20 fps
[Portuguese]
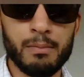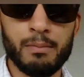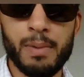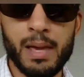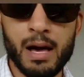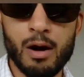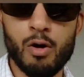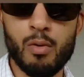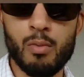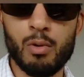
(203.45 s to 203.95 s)

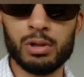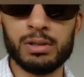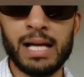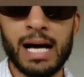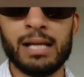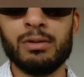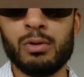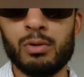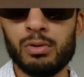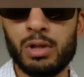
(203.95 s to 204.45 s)
bem
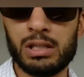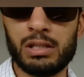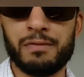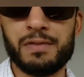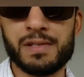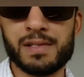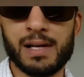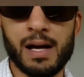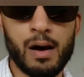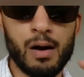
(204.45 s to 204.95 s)
acomodado, com nota
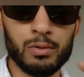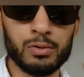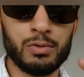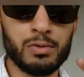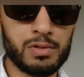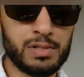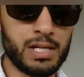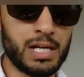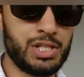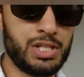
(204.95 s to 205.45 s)
fiscal,
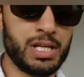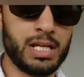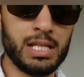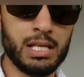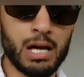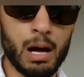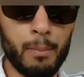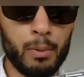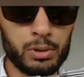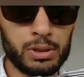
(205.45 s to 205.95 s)
tudo certinho
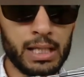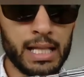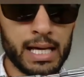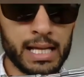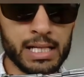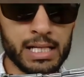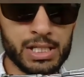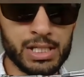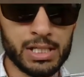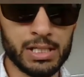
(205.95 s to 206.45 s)
ali, com a ponta
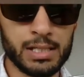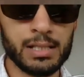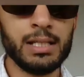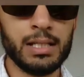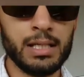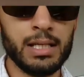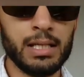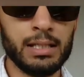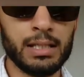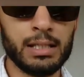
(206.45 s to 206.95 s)
laranja,
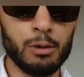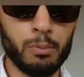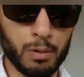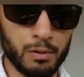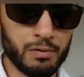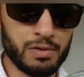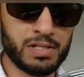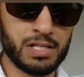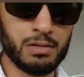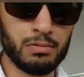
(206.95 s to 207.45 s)
entendeu?
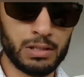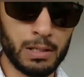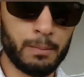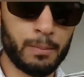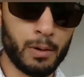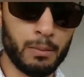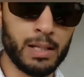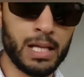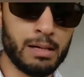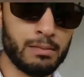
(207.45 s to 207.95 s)
Para você não ter
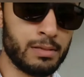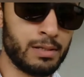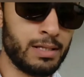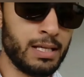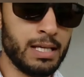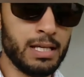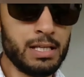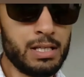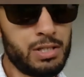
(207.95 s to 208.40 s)
problema.